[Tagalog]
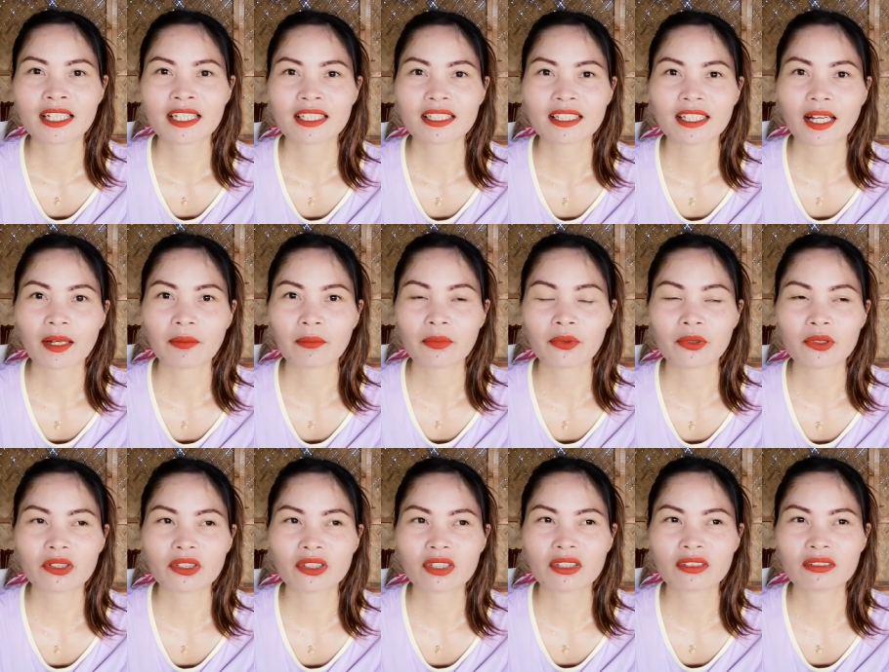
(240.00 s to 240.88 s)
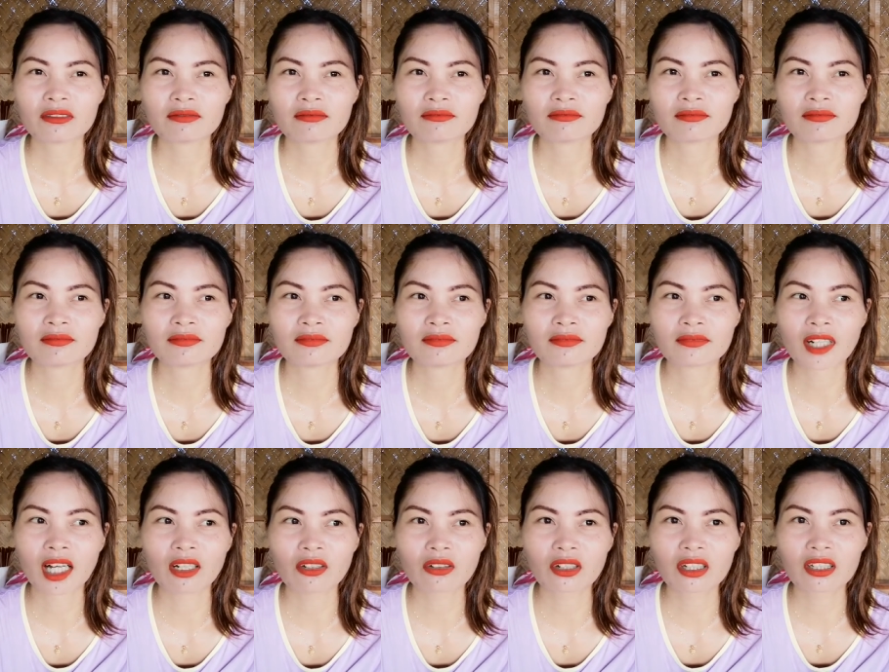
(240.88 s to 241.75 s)
Tapos,
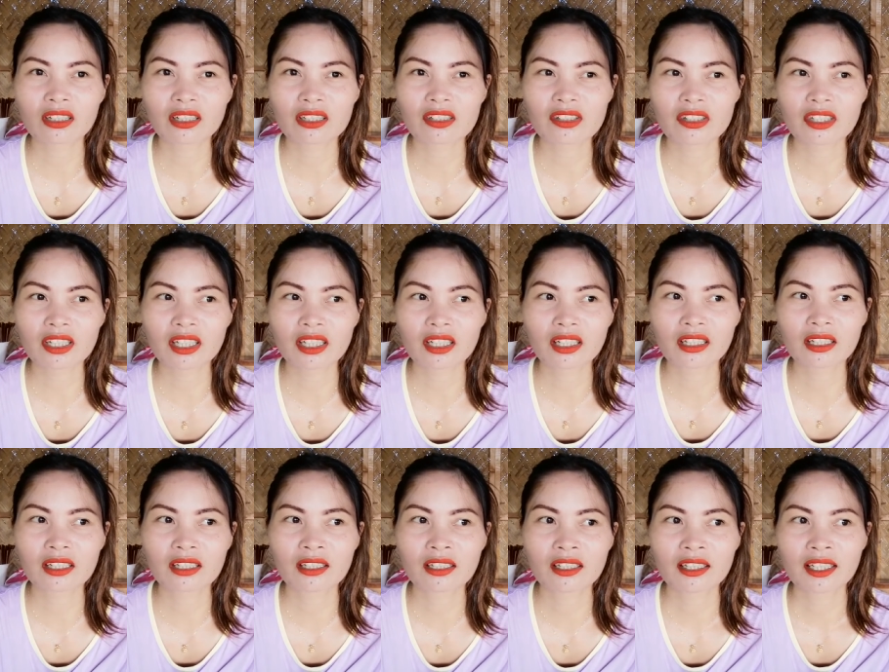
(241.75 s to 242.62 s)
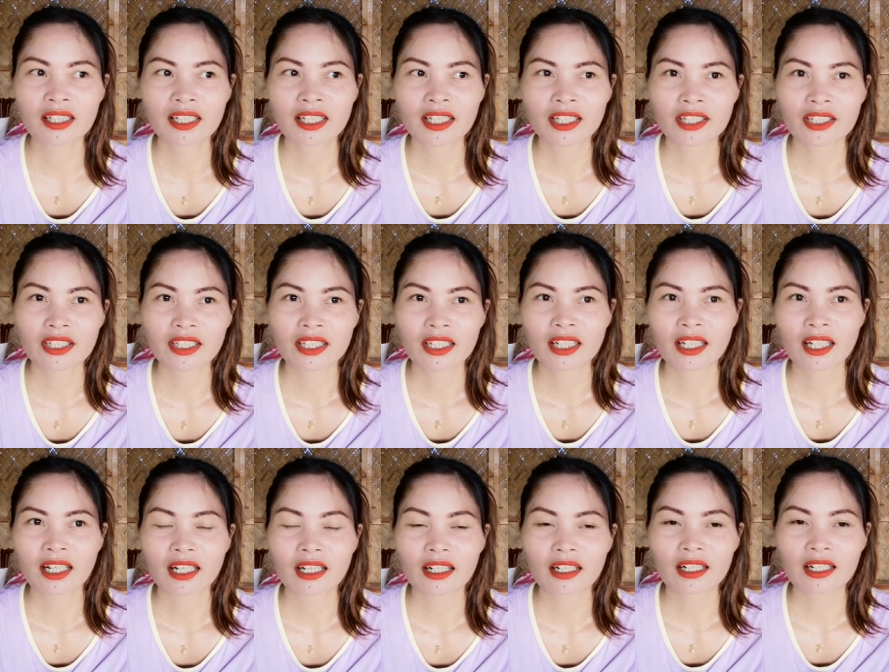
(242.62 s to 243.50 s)
ano kasi siya eh,
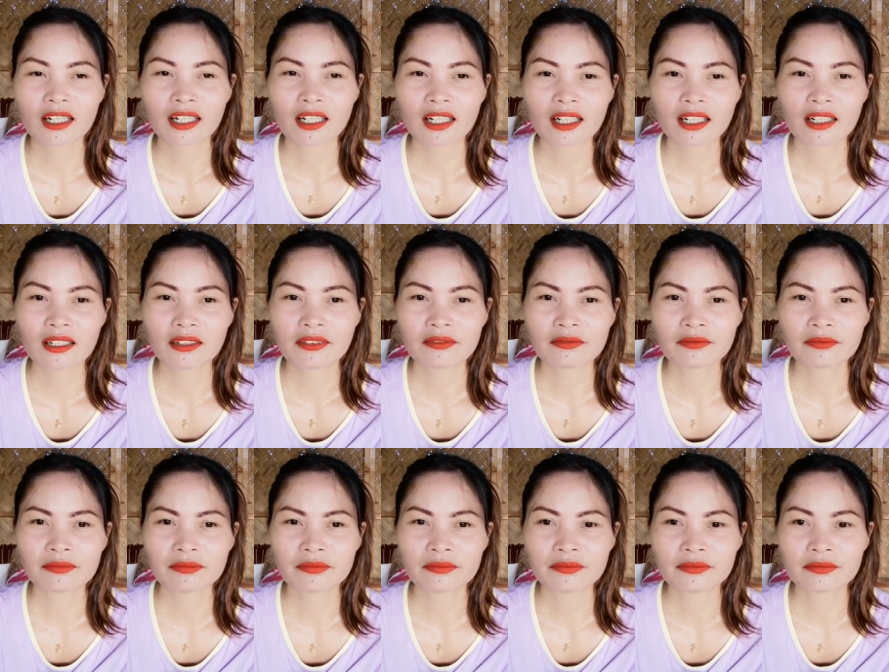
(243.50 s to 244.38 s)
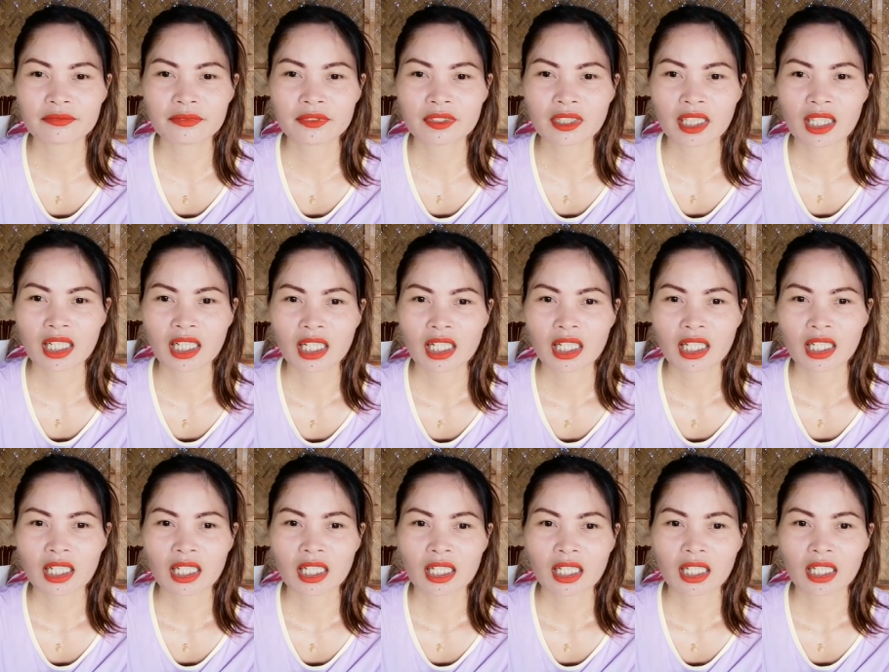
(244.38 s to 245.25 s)
ah,
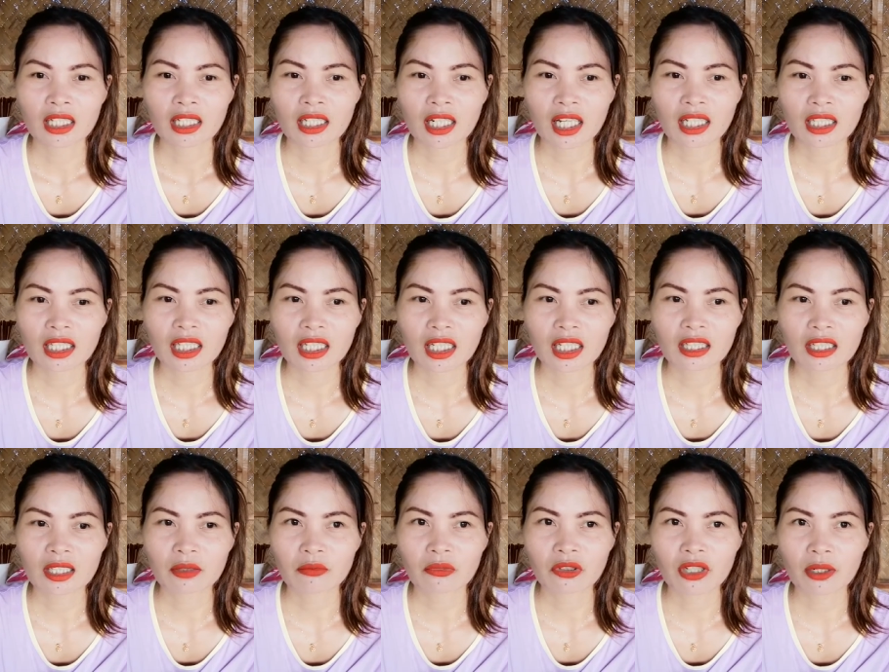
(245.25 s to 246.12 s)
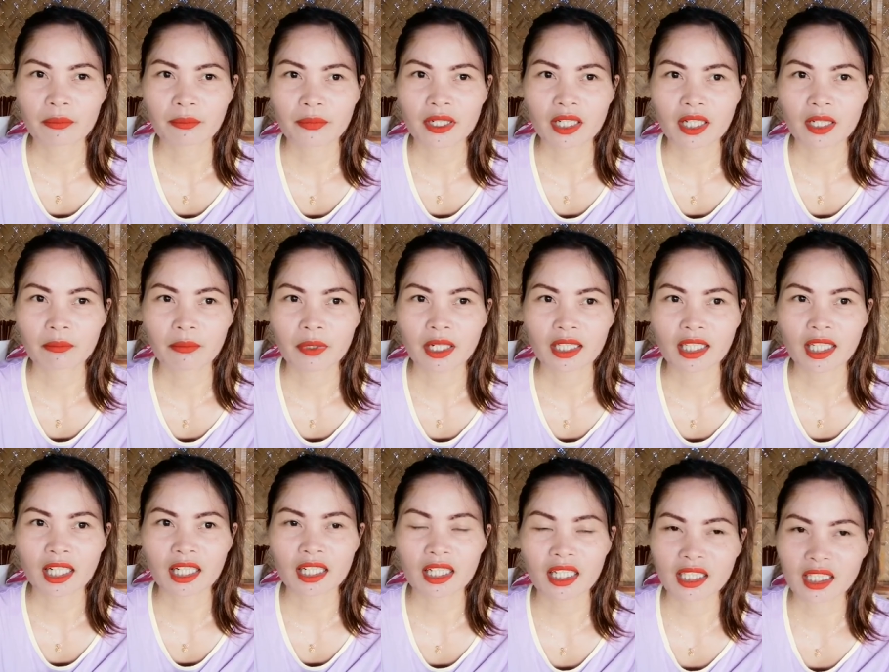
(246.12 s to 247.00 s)
dati kasi mula
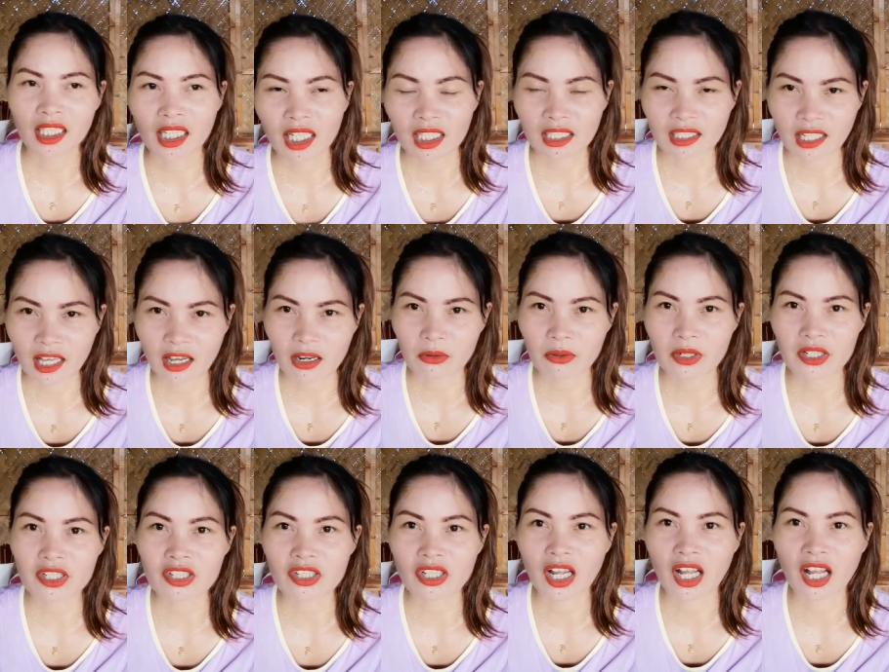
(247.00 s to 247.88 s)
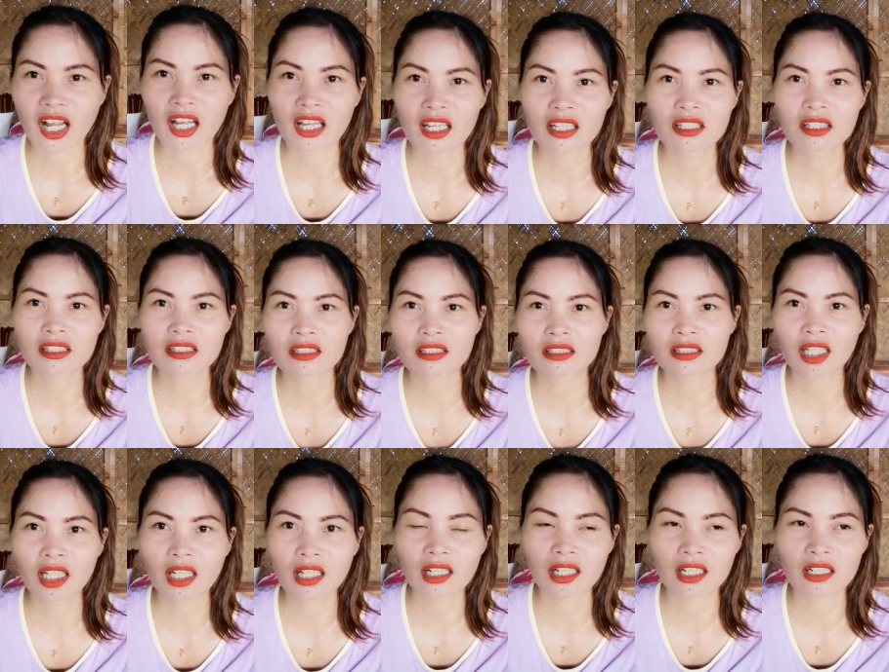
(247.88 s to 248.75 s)
pagkabata hanggang nag-asawa siya,
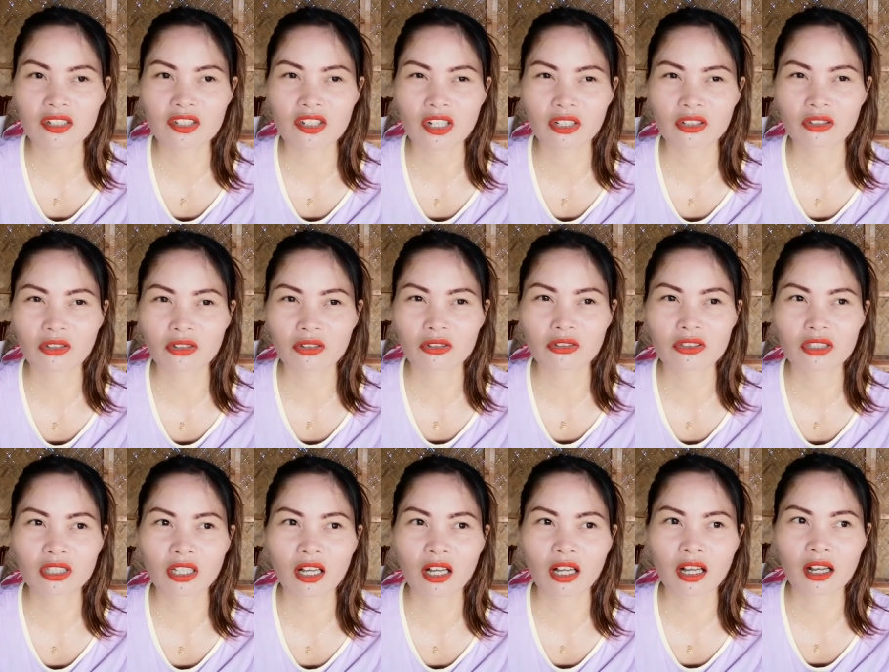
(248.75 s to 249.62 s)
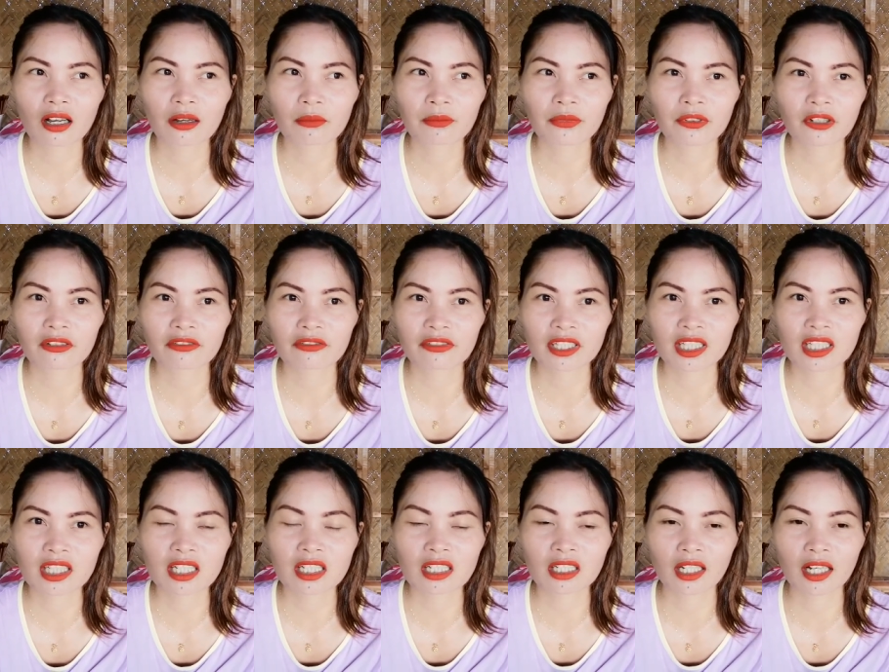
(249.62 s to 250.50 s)
stick lang siya doon sa
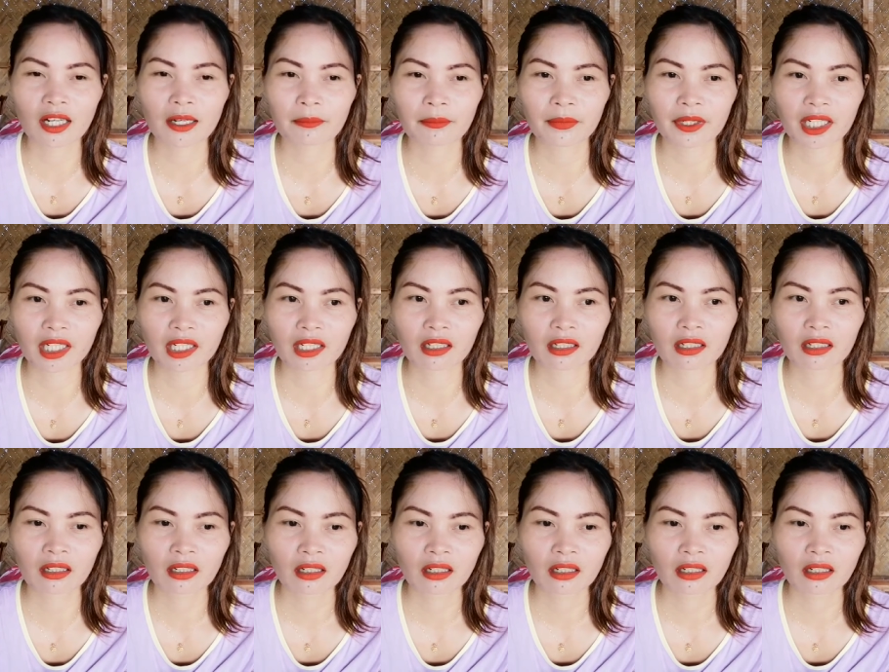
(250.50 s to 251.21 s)
province namin.